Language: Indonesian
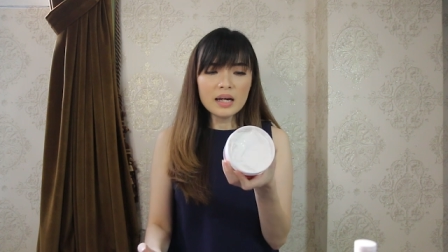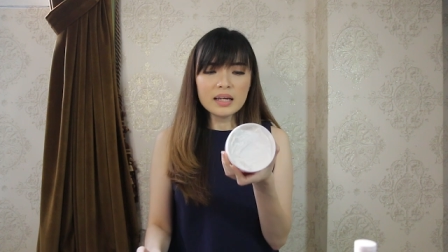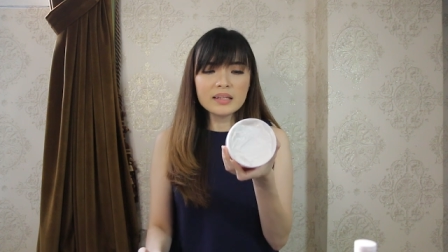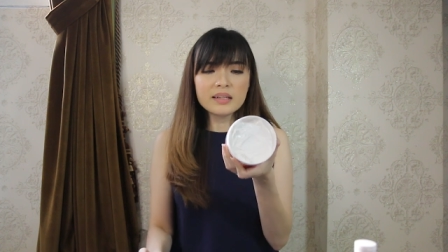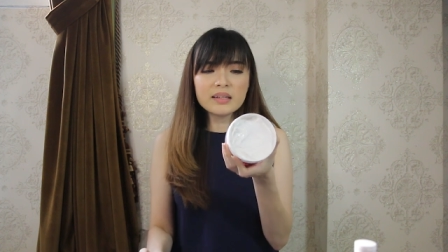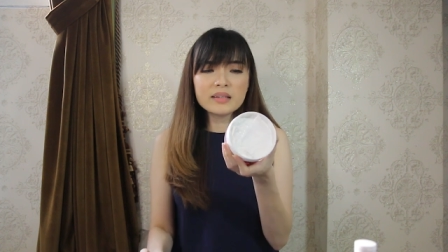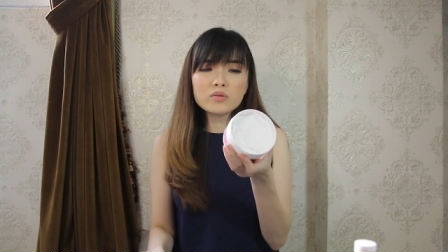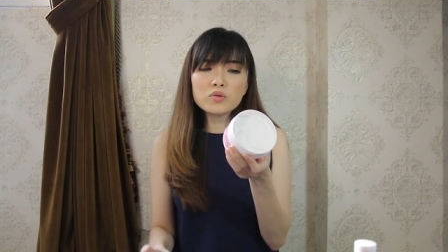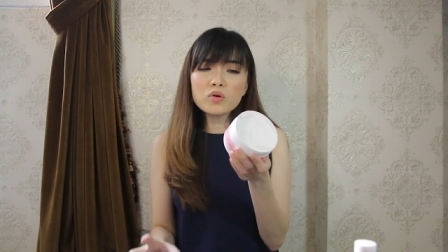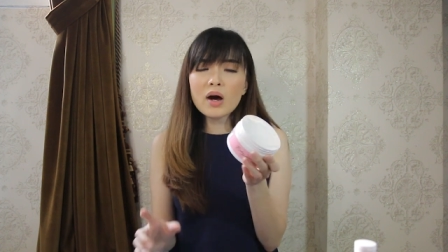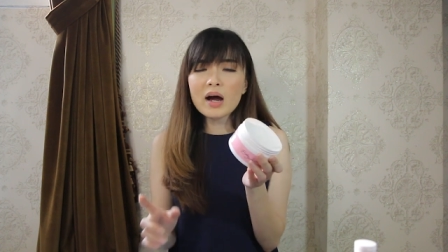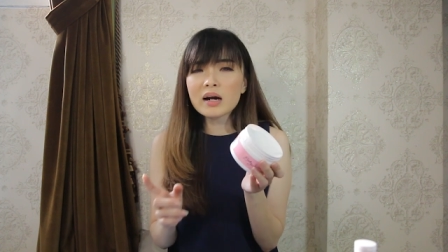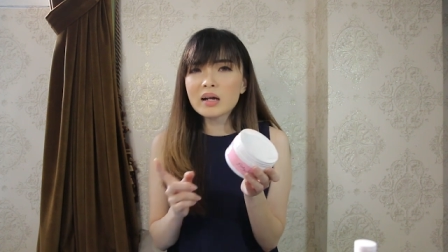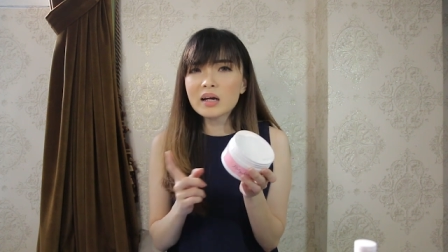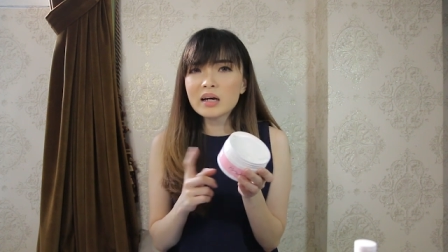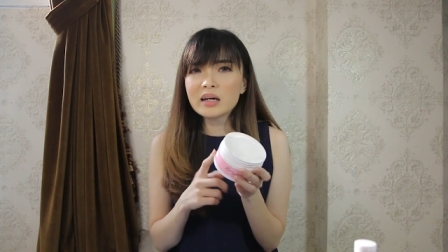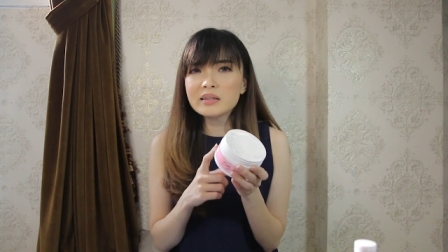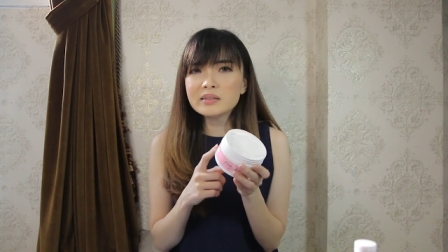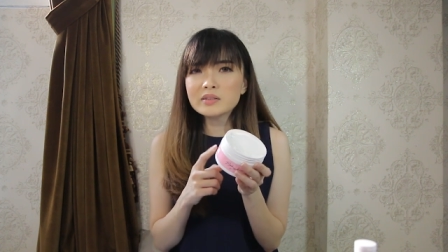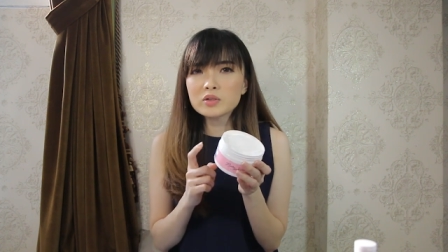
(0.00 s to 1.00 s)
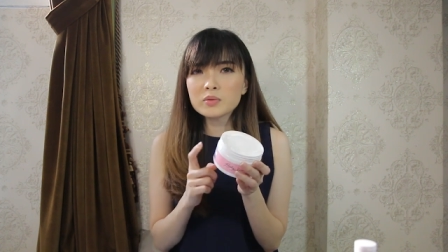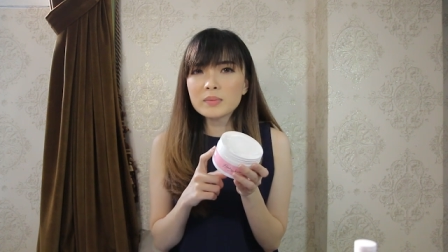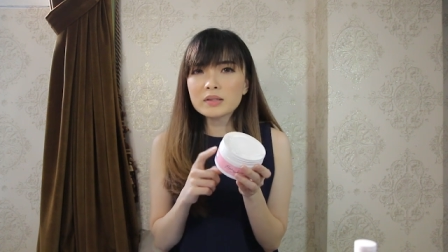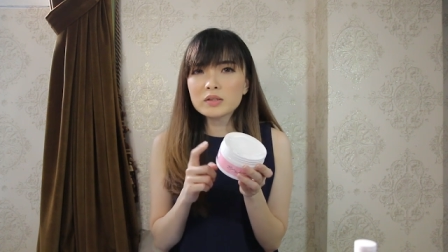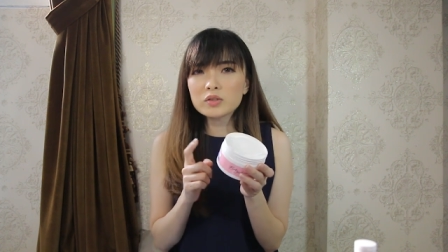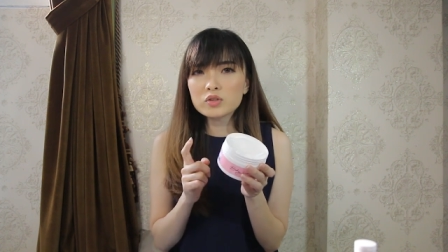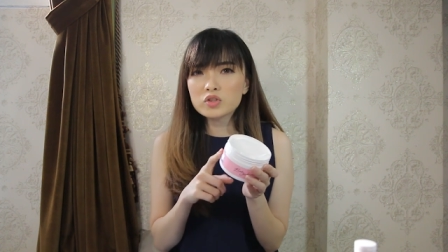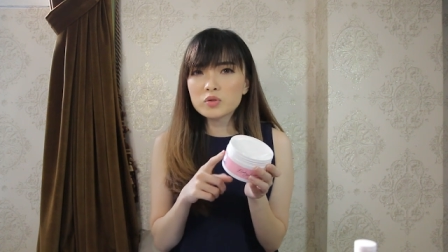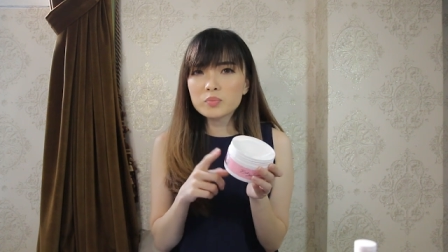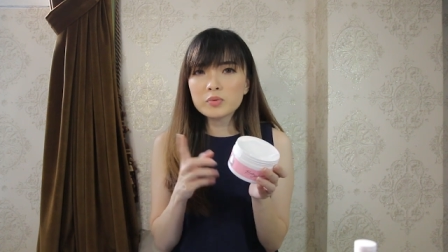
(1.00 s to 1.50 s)
Ini tuh harganya cuma
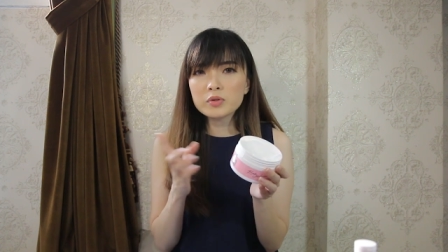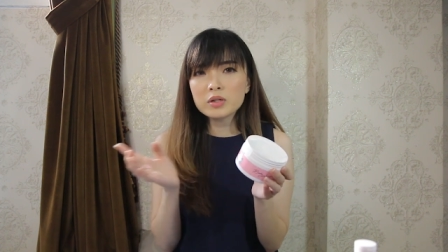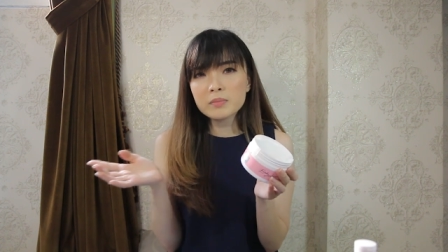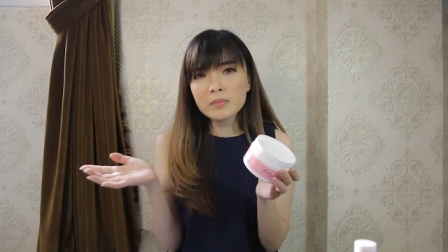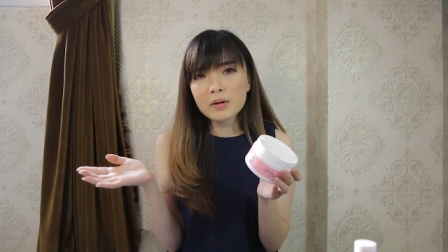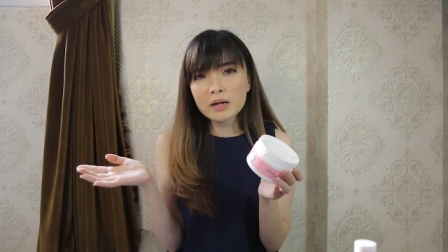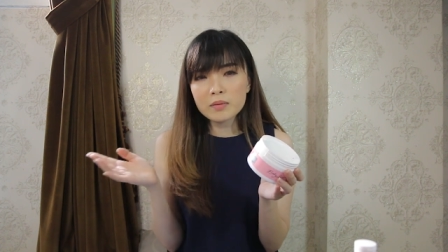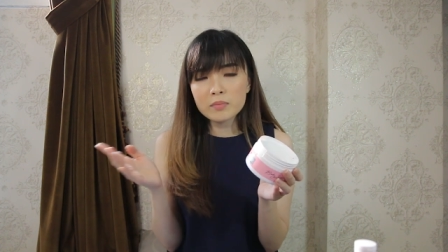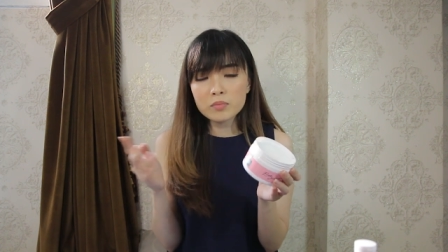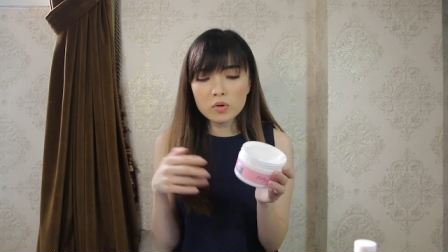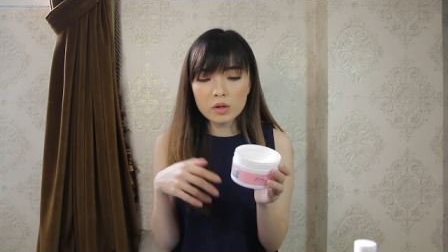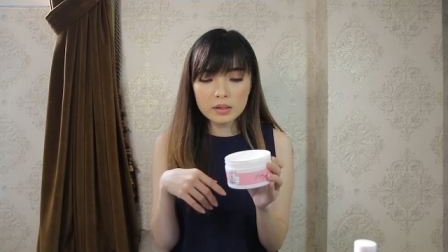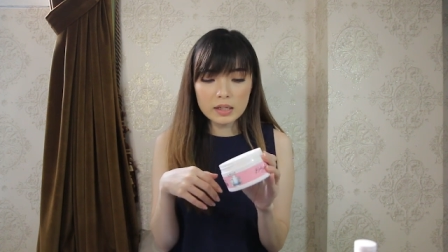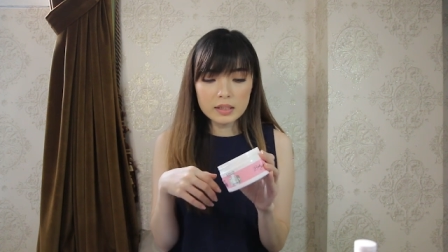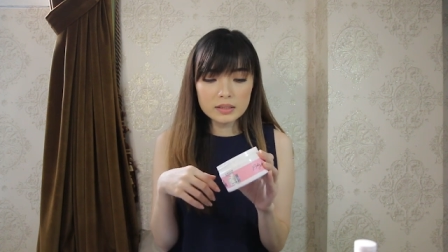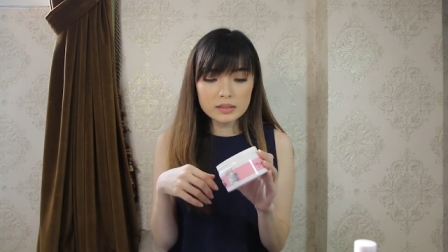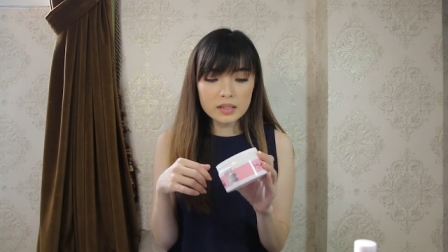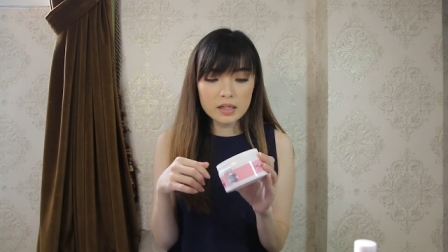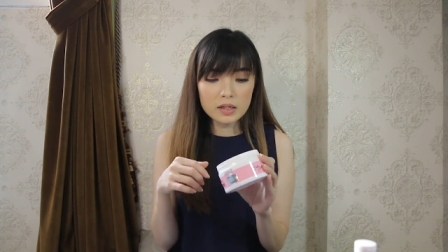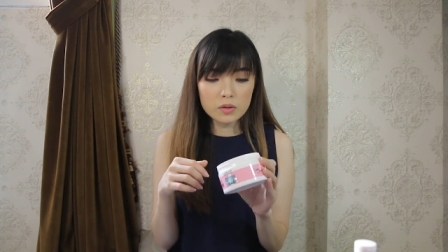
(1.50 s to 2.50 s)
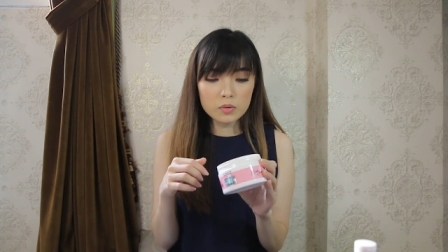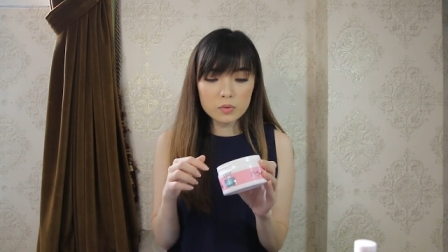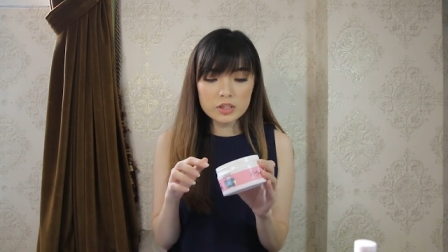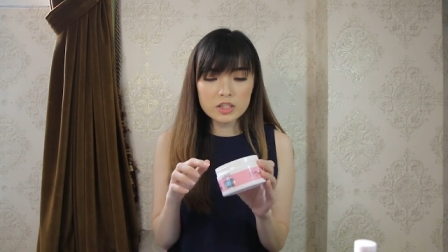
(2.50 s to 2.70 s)
75 ribuan aja,